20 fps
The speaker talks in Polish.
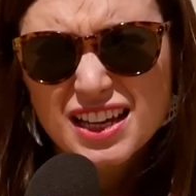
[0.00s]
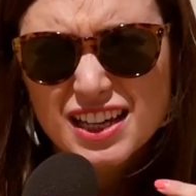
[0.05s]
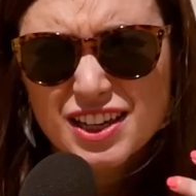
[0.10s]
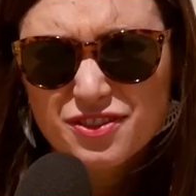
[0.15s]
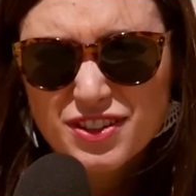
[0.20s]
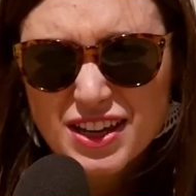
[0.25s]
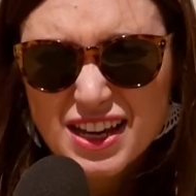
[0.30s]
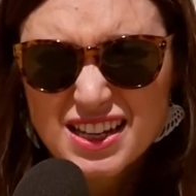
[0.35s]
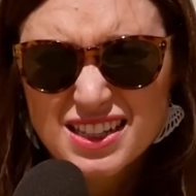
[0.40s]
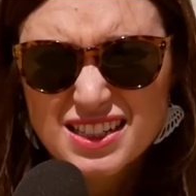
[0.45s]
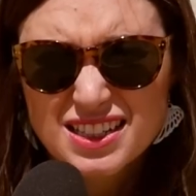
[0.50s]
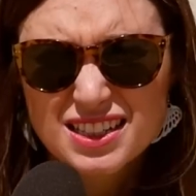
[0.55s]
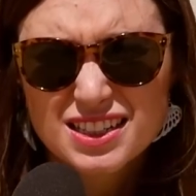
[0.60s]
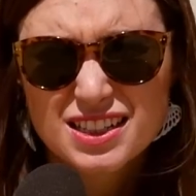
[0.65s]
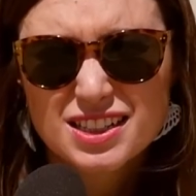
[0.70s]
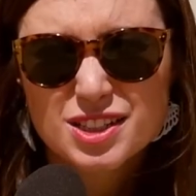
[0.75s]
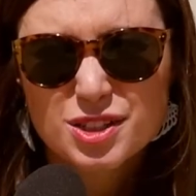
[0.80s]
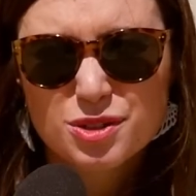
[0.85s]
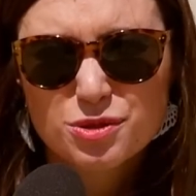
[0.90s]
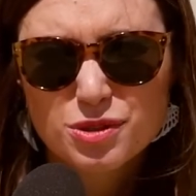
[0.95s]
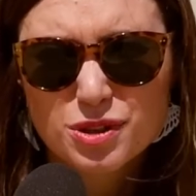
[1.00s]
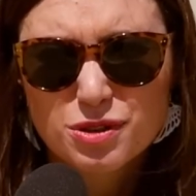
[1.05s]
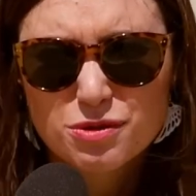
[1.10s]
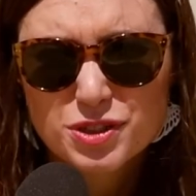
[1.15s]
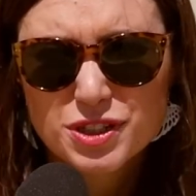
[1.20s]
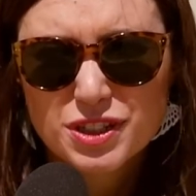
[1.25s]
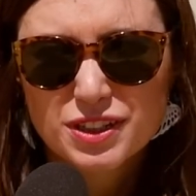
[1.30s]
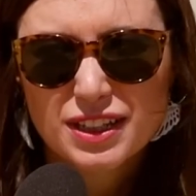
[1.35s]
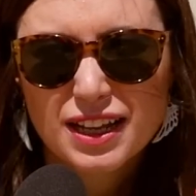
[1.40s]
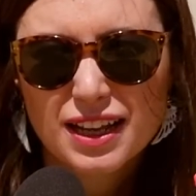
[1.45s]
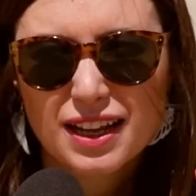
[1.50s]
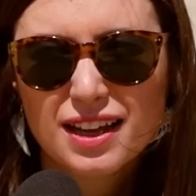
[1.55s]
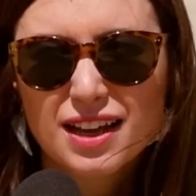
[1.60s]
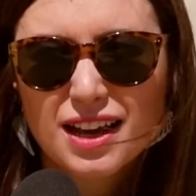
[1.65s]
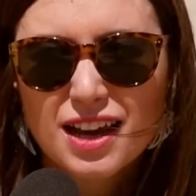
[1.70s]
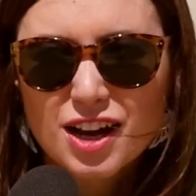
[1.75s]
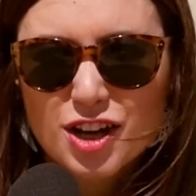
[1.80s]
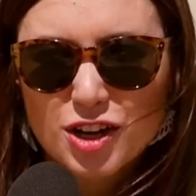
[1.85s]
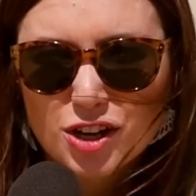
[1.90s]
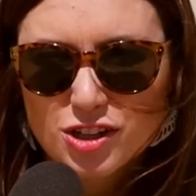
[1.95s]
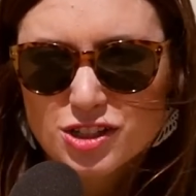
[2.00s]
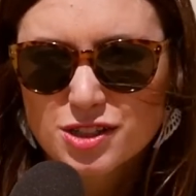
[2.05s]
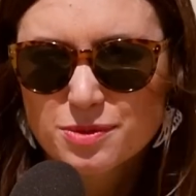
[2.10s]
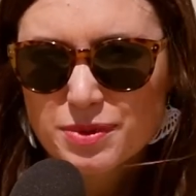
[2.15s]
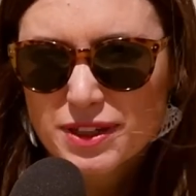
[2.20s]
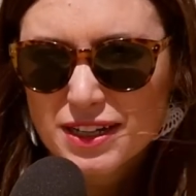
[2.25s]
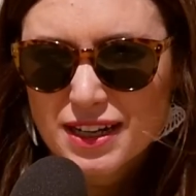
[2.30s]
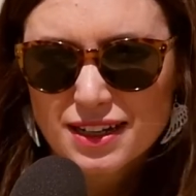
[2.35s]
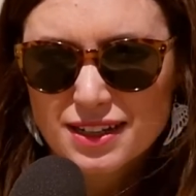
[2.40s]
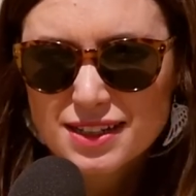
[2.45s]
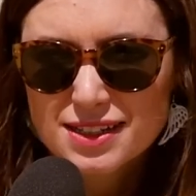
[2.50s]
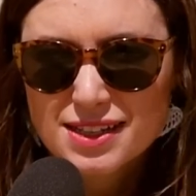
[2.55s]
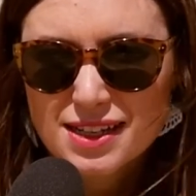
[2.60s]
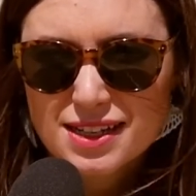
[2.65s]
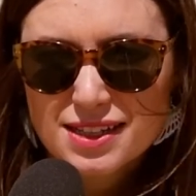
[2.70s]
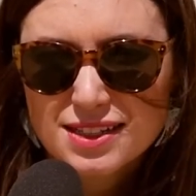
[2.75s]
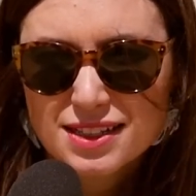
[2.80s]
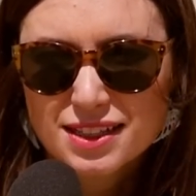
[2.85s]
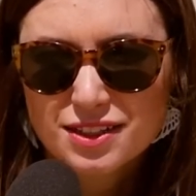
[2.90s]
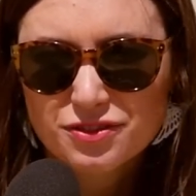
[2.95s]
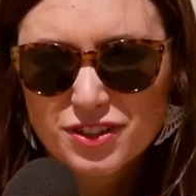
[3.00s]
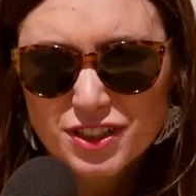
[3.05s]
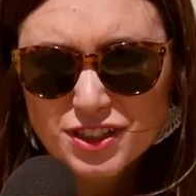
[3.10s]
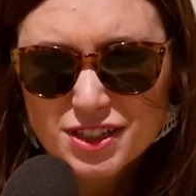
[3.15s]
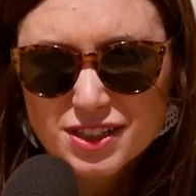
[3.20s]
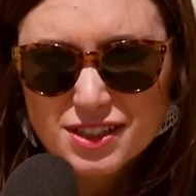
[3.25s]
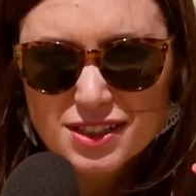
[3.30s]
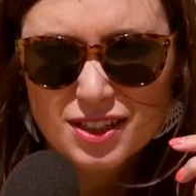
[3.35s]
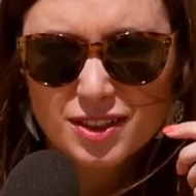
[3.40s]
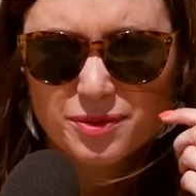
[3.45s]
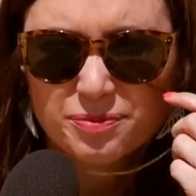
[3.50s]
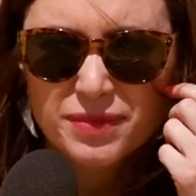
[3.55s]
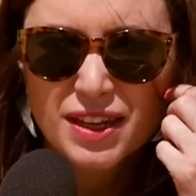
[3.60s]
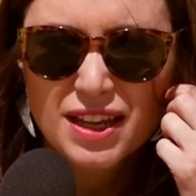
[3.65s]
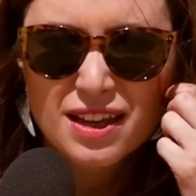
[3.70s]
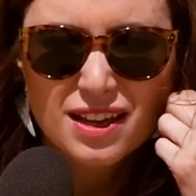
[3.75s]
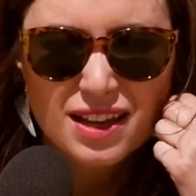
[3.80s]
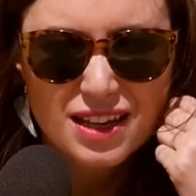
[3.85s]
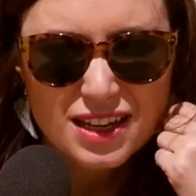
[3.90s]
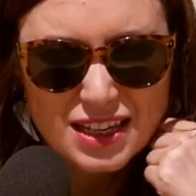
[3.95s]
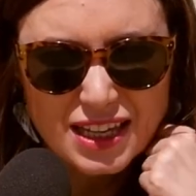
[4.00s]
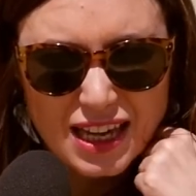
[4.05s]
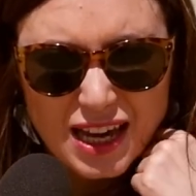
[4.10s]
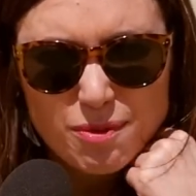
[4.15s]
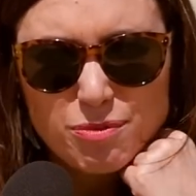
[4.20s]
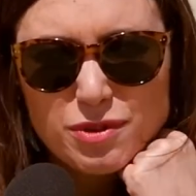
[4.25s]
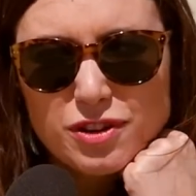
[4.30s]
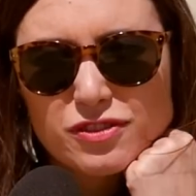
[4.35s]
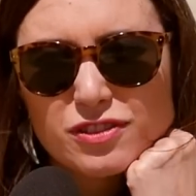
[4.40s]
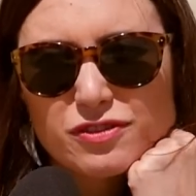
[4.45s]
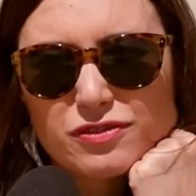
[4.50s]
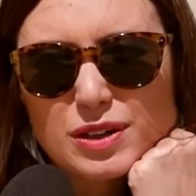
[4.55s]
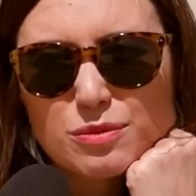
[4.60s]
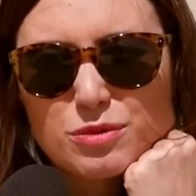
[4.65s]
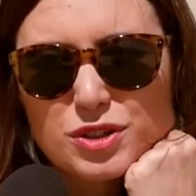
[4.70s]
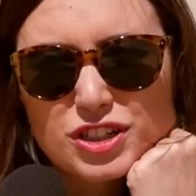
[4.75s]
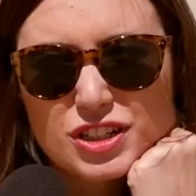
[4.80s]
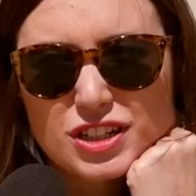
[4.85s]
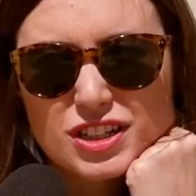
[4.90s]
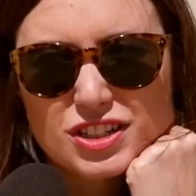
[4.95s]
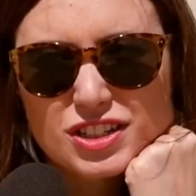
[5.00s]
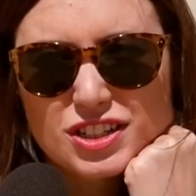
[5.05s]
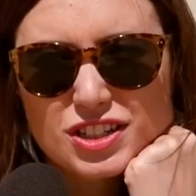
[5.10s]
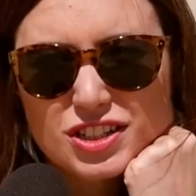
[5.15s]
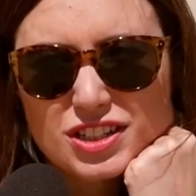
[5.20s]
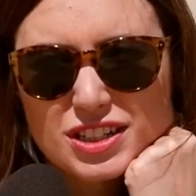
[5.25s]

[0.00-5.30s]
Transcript: gwiazdy decydują się na rozbierane sesje? Wiecie co? Ja powiem Wam szczerze,